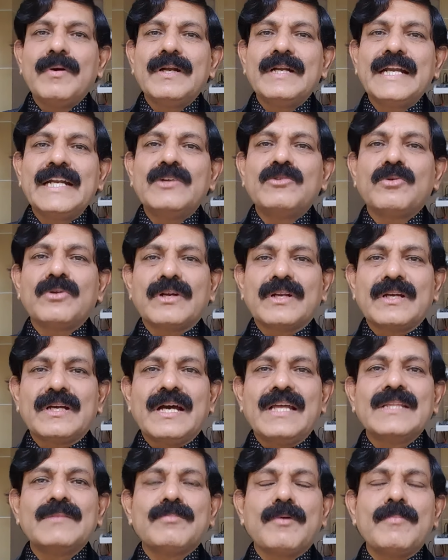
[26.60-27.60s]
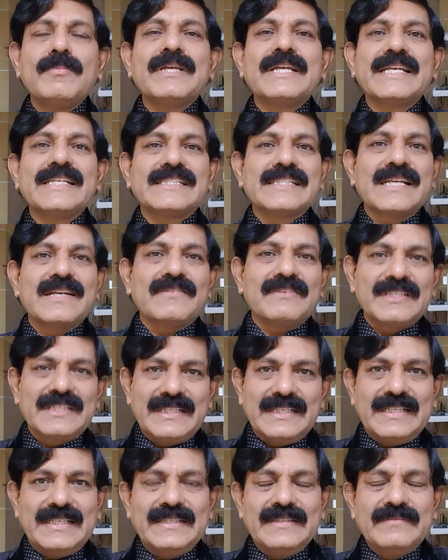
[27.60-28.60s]
நெட்ஒர்க் அந்த பப்ளிகேஷனில்
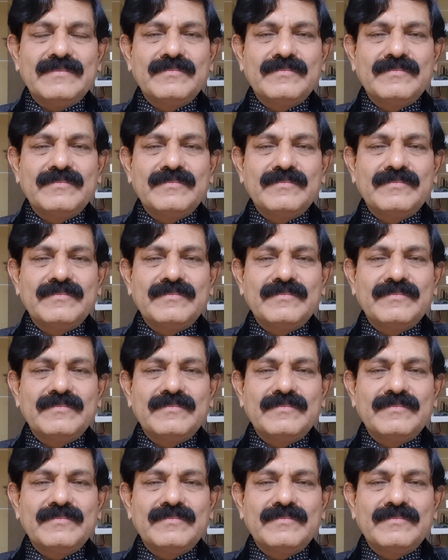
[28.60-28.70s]
வந்திருக்கு